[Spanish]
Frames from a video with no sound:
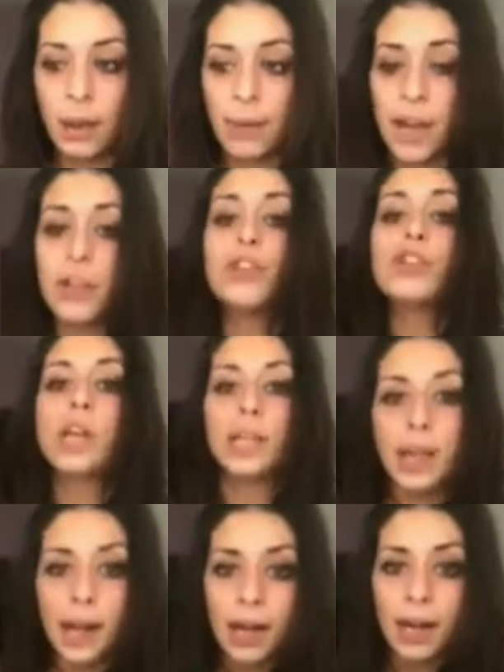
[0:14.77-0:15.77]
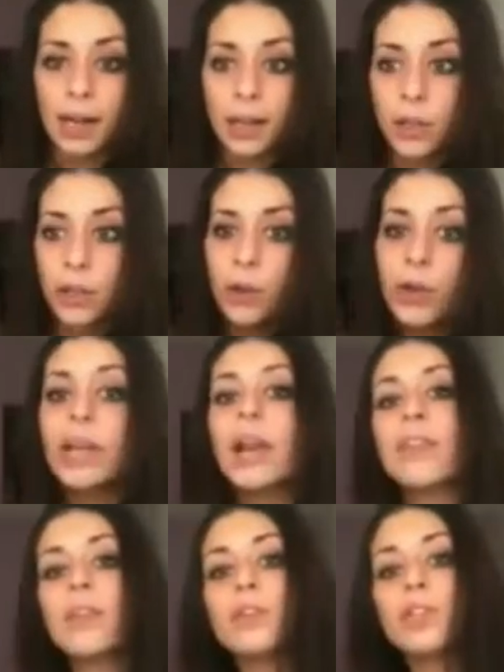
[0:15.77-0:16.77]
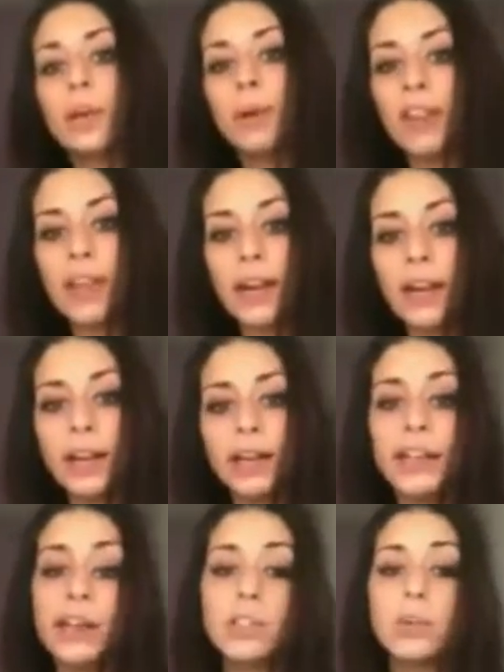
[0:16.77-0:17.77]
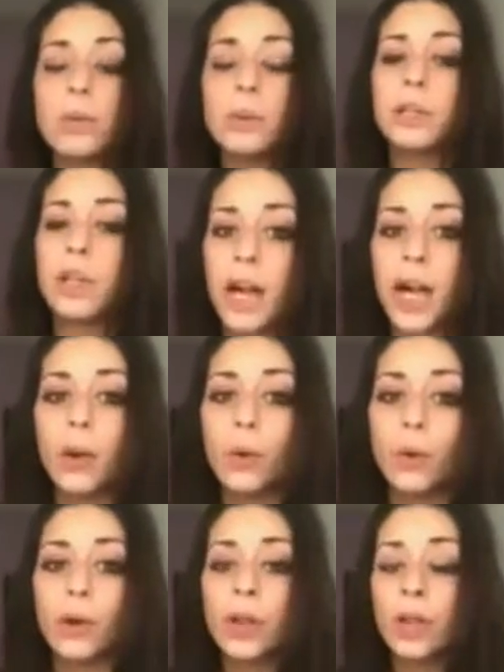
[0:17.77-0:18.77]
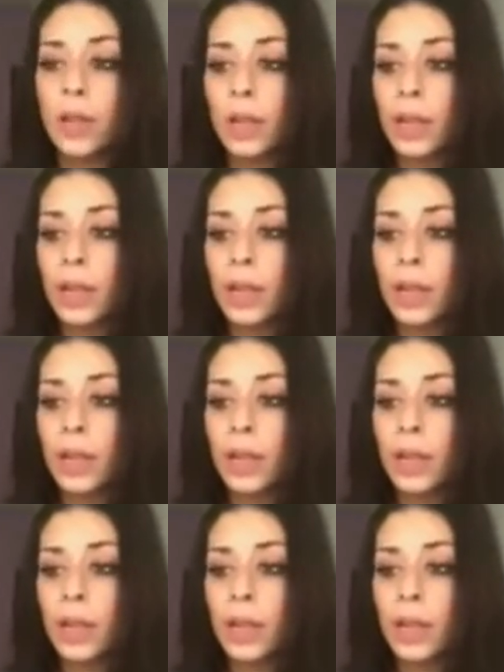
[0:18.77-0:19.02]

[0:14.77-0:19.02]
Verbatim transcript: A ver, yo soy catalana, yo he nacido en Sabadell y ahora estoy viviendo en Aragón.